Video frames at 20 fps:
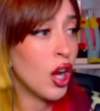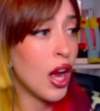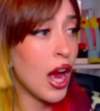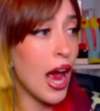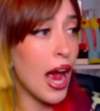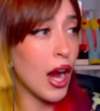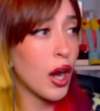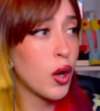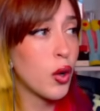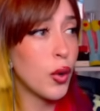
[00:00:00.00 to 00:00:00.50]

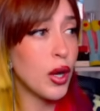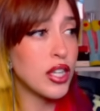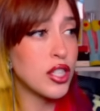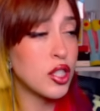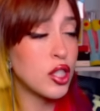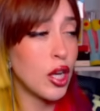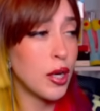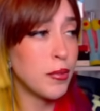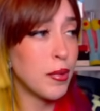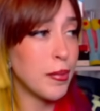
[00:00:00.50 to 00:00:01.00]
è
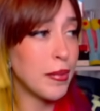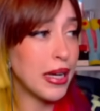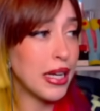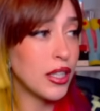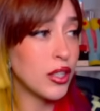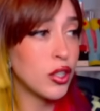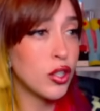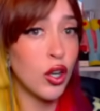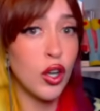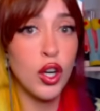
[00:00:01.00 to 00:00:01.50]
questo il
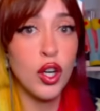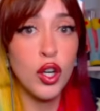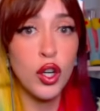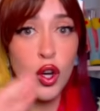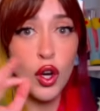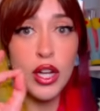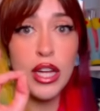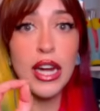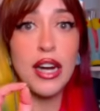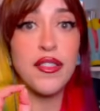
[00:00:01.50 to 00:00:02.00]
momento.
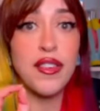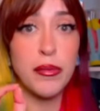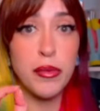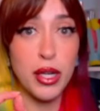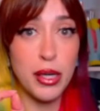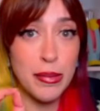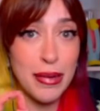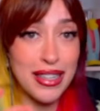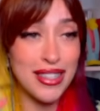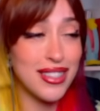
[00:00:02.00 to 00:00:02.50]
Noi
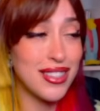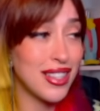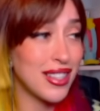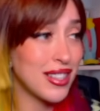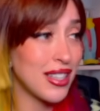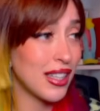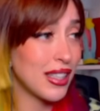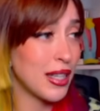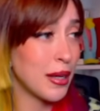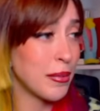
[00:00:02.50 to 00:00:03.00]
eravamo rimasti
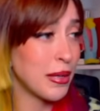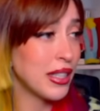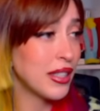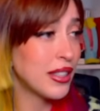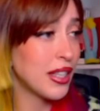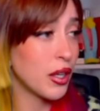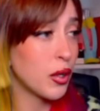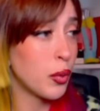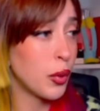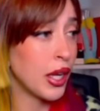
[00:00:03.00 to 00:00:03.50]

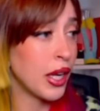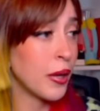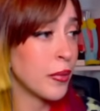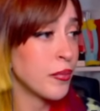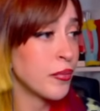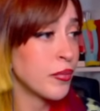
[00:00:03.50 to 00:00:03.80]
esattamente qui.